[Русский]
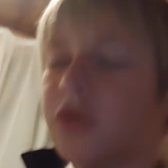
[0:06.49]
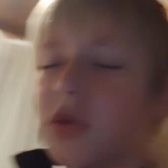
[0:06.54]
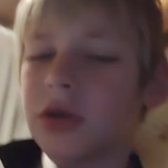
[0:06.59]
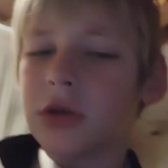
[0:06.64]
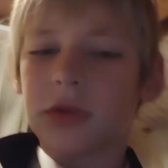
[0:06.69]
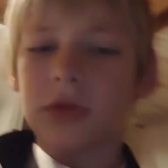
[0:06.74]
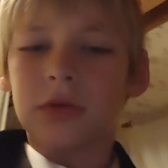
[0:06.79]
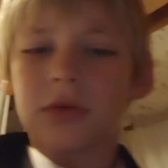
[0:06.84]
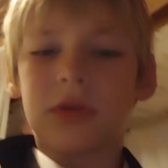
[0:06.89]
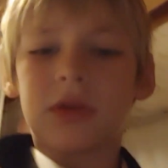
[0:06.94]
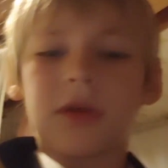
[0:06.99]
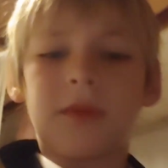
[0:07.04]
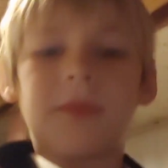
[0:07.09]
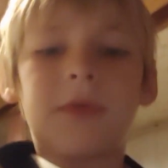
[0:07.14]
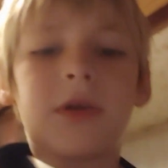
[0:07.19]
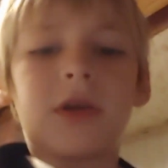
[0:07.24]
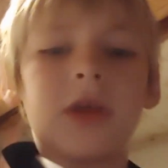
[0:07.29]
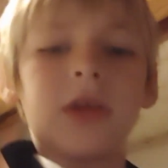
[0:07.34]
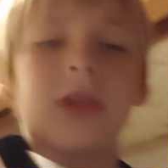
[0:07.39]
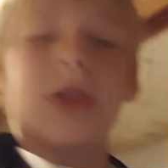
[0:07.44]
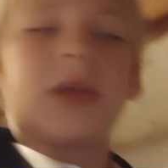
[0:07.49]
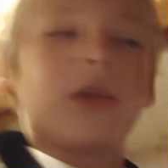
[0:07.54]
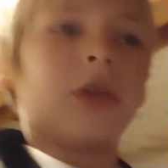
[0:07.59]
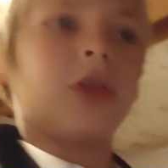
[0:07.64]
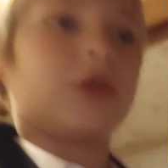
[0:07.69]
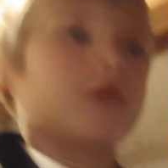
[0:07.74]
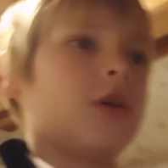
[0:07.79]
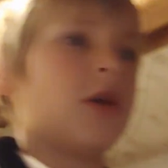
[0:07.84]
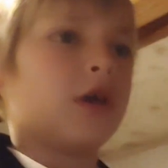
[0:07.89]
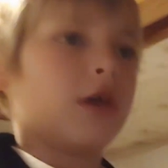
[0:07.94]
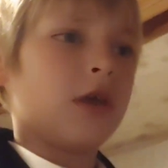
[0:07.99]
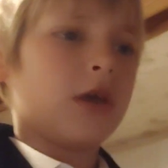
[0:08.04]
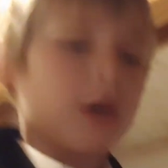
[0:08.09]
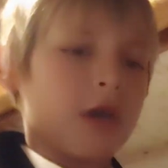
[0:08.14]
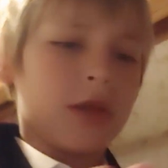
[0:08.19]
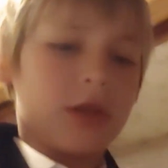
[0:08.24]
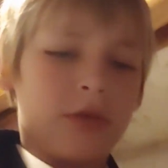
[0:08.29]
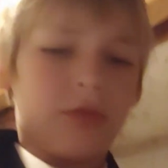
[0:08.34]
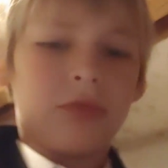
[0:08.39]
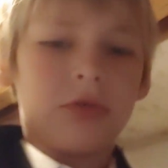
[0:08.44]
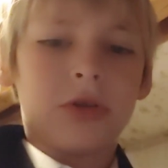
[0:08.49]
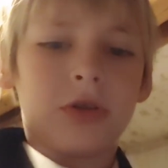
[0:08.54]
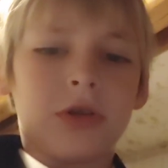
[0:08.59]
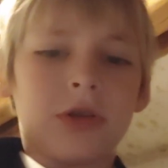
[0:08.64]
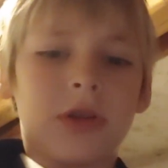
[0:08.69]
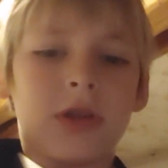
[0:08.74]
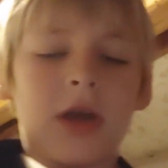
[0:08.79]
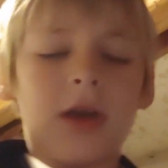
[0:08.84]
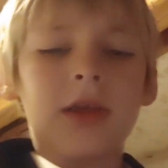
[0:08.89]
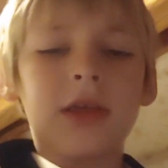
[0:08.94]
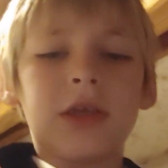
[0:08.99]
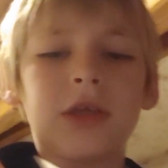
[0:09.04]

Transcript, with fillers: у них тоже апгрейд есть. Они ведь и так